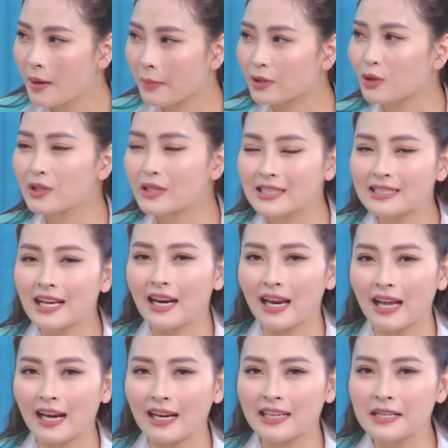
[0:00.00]
mà tôi nghĩ rằng
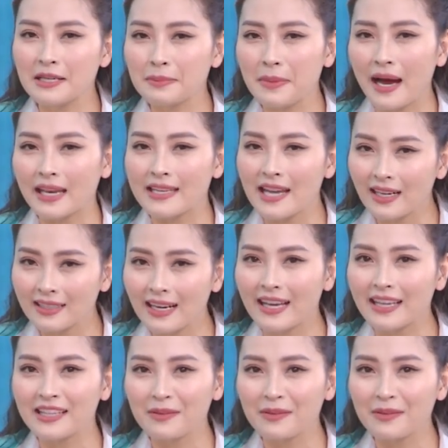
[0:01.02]
là khi mà nhắc đến